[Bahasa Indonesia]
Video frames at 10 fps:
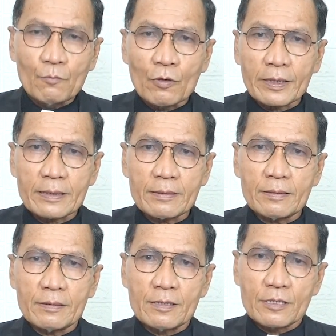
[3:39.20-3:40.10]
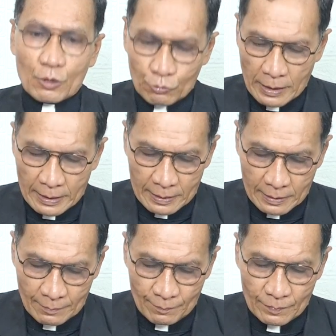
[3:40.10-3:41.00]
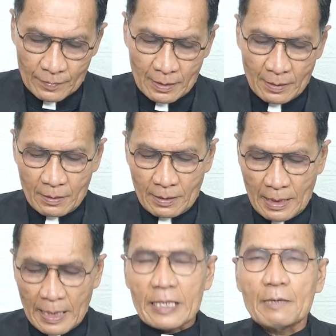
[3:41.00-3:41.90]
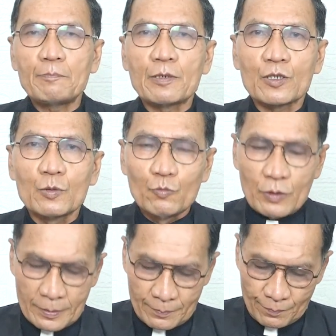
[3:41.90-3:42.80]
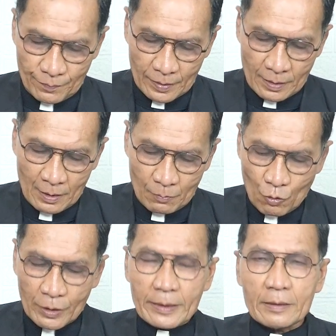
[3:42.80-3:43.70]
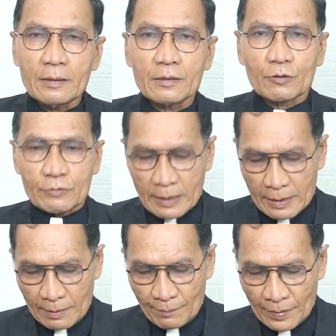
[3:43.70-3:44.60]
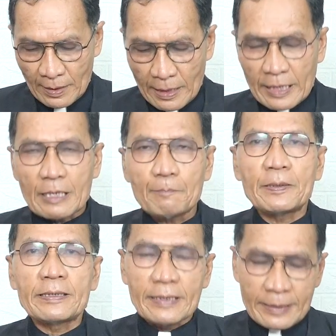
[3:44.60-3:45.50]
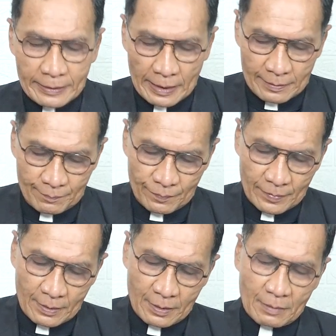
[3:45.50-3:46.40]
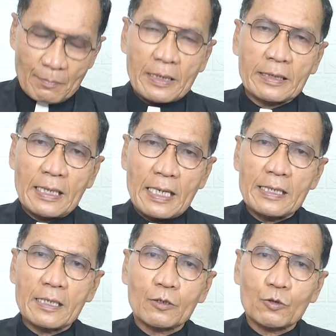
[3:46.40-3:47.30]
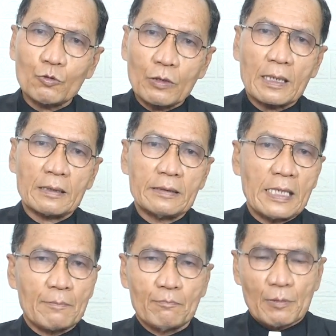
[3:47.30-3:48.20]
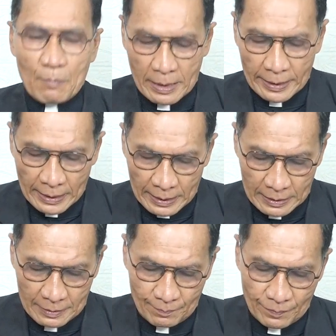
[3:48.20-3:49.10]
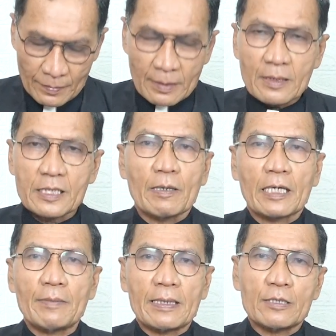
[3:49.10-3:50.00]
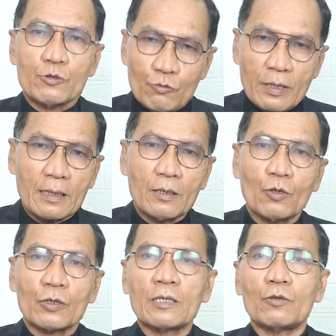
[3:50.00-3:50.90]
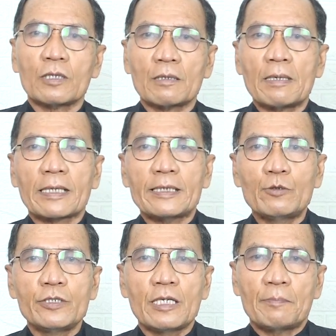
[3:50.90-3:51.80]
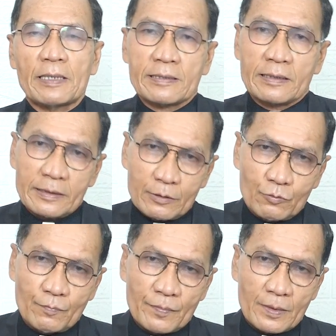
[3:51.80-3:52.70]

Mungkin saudara ada pergumulan. Mungkin saudara ada penderitaan. Bahkan ada kurang dalam berbagai hal. Sebagaimana juga orang-orang Makedonia pada saat itu.